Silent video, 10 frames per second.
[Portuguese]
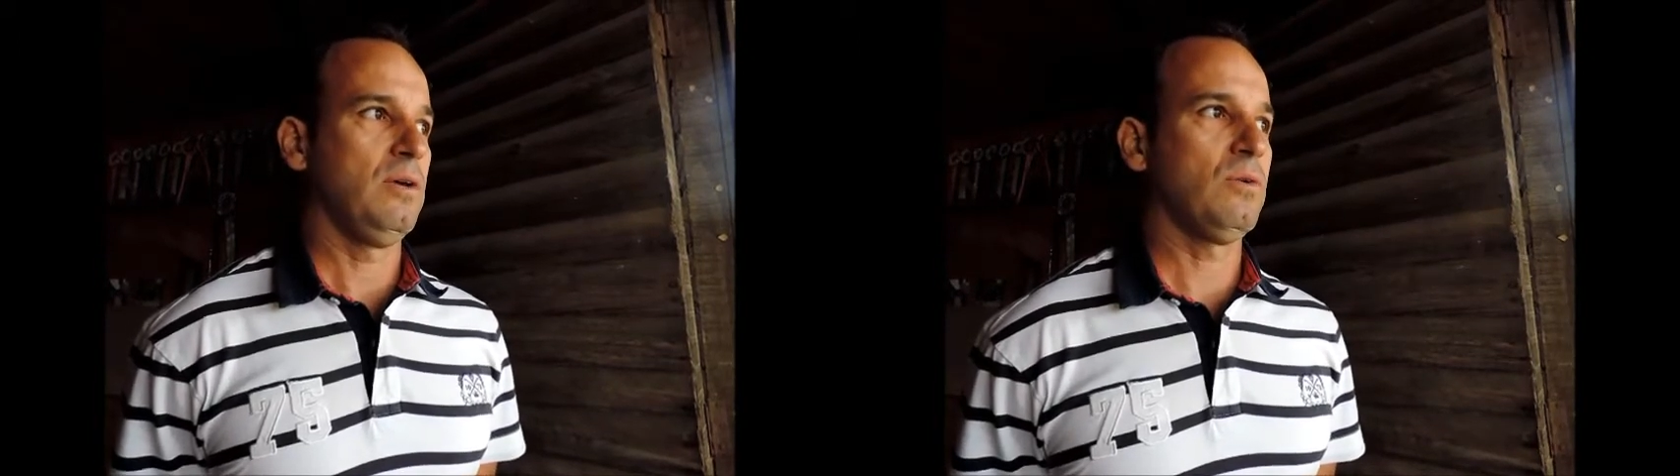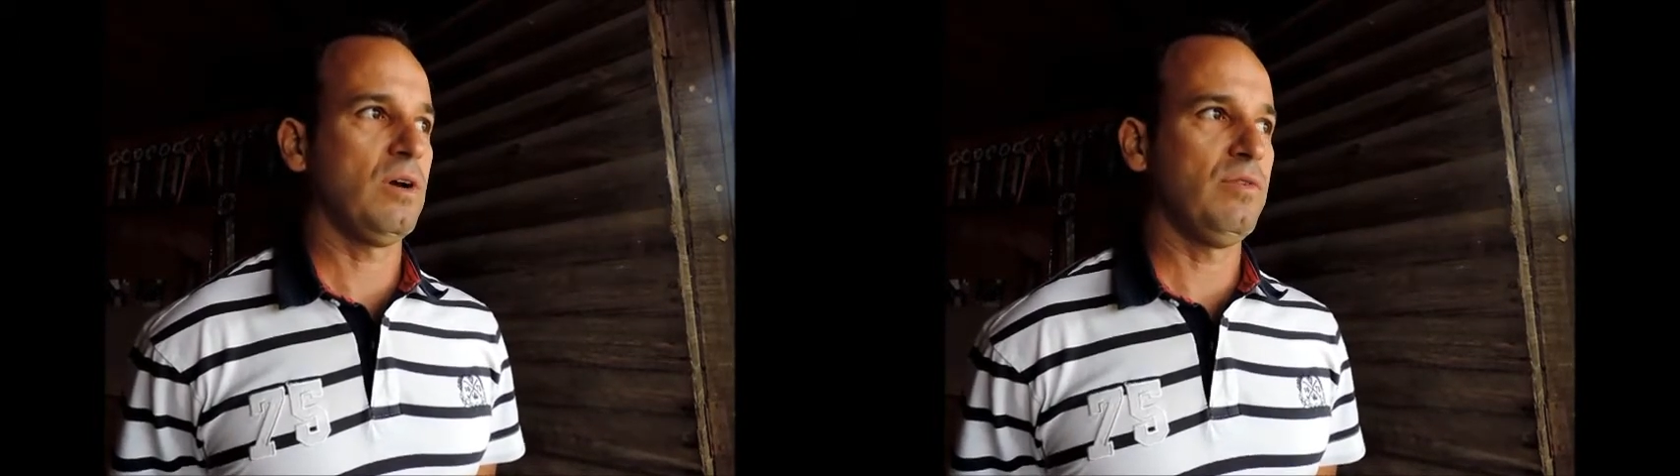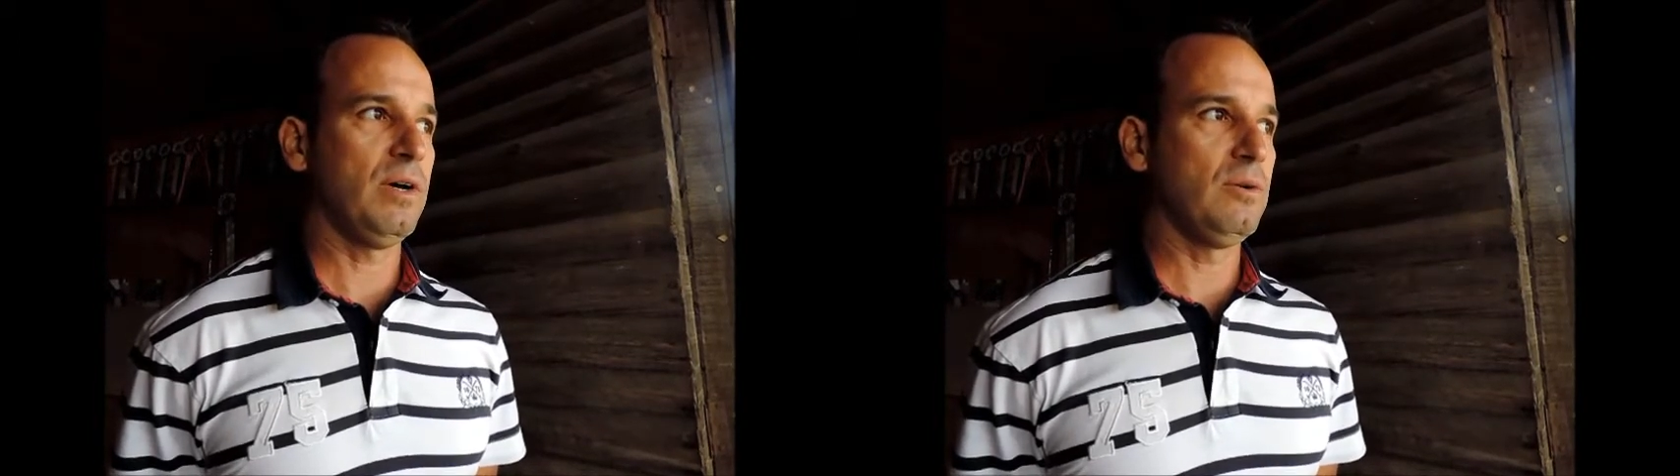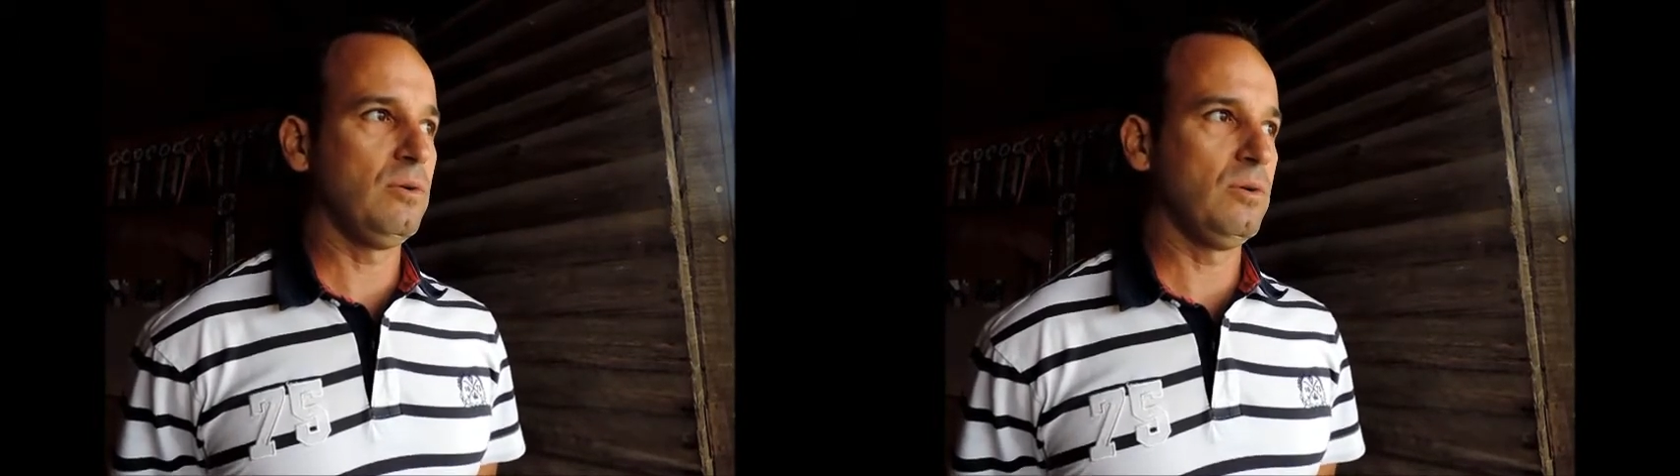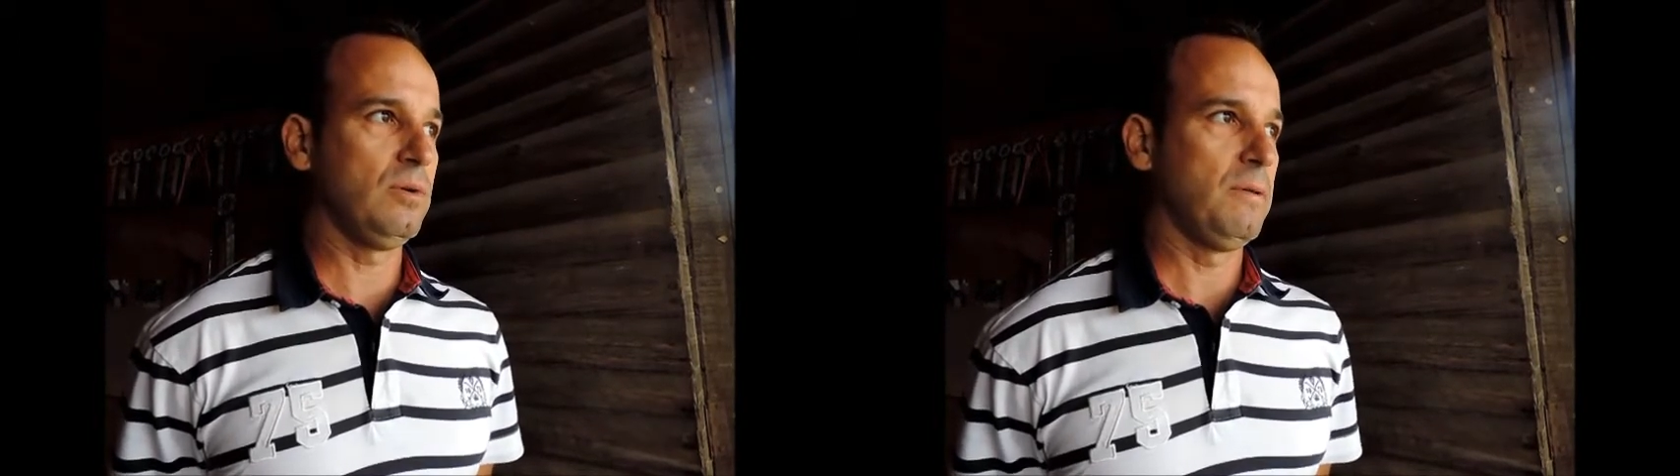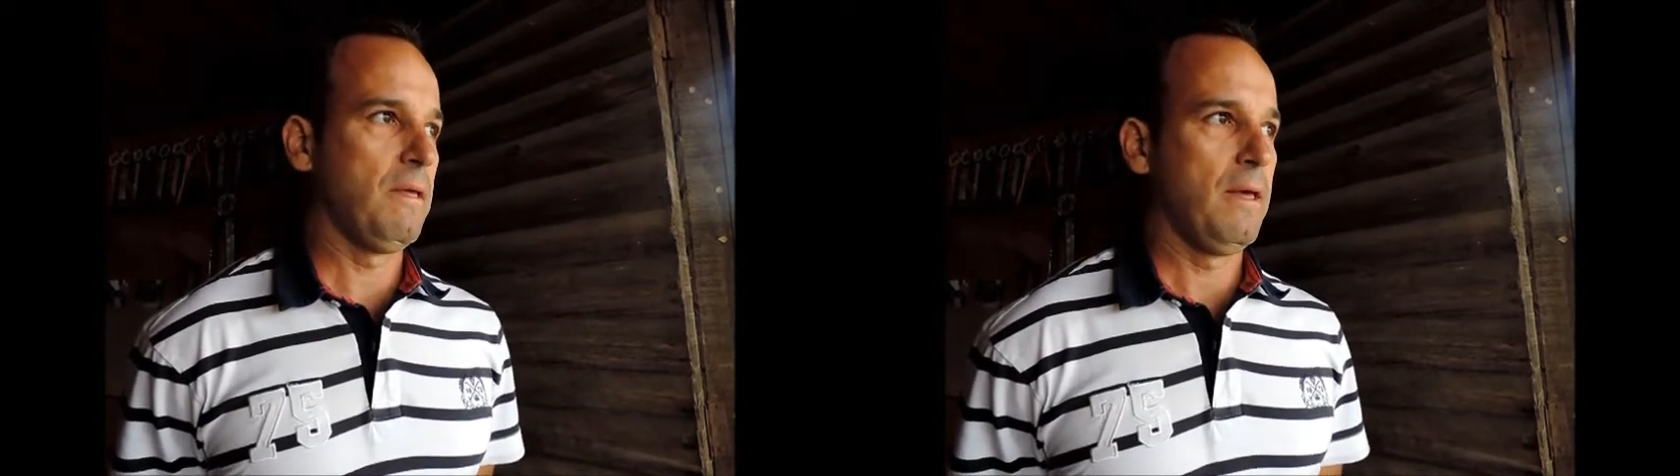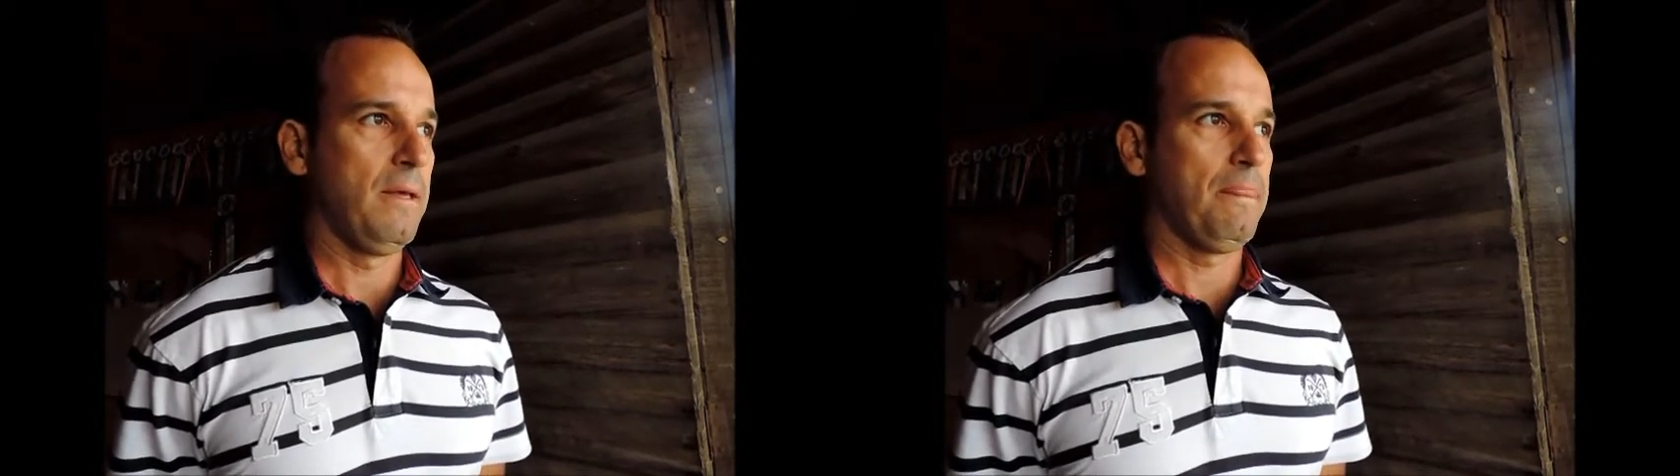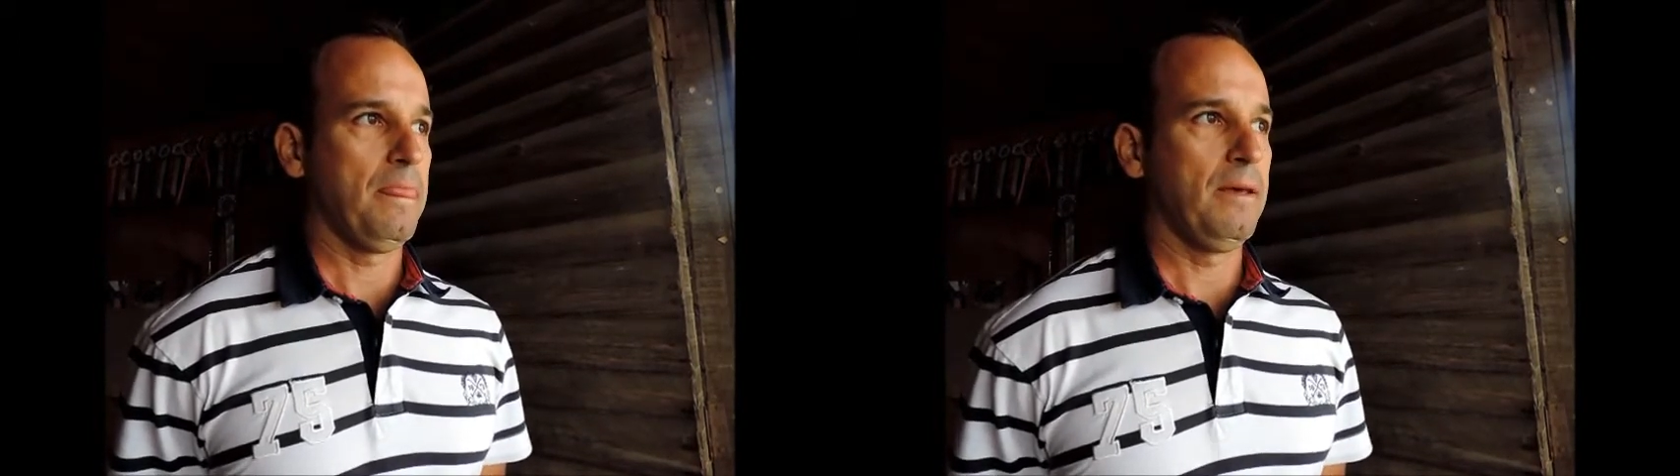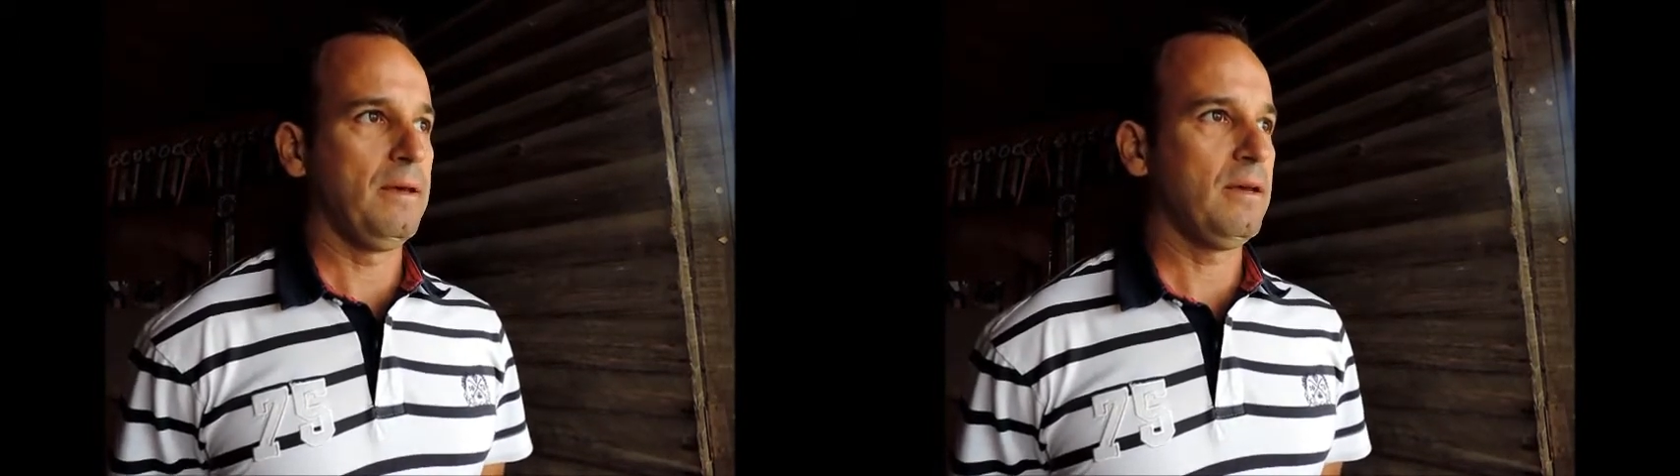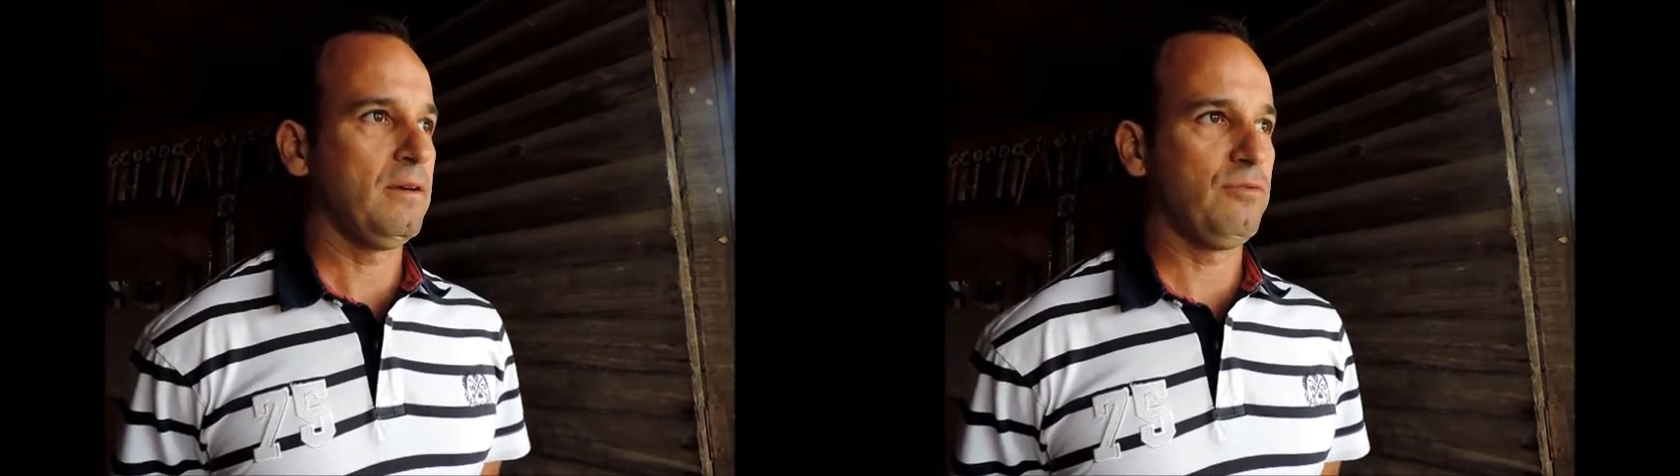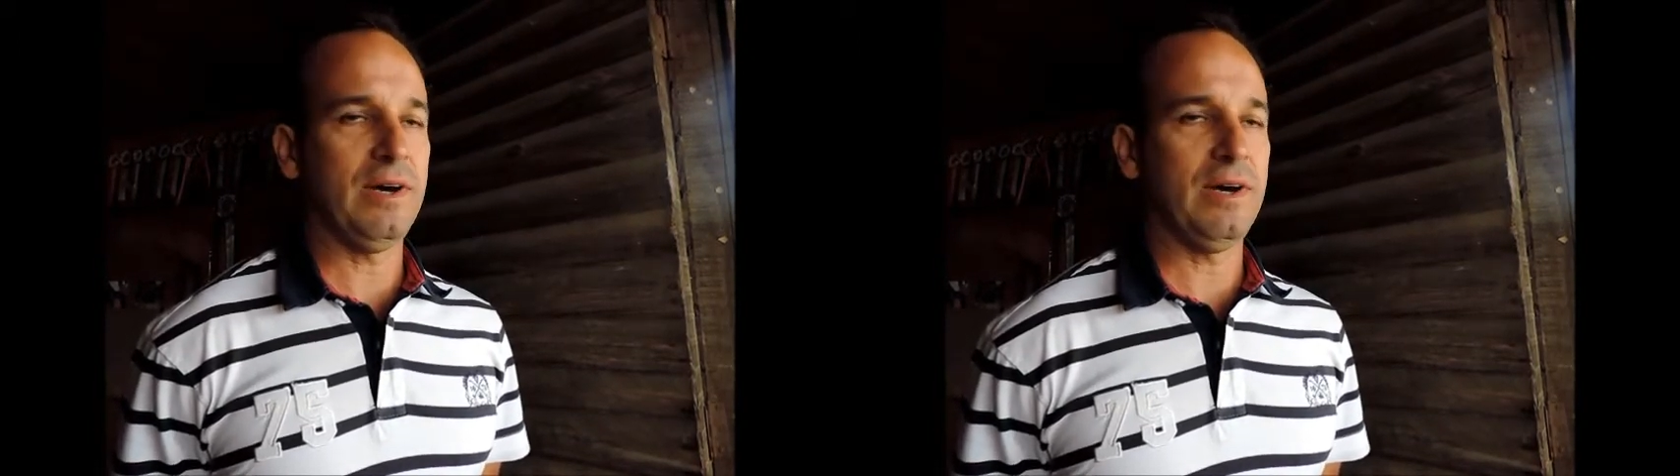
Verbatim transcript: É um cavalo é,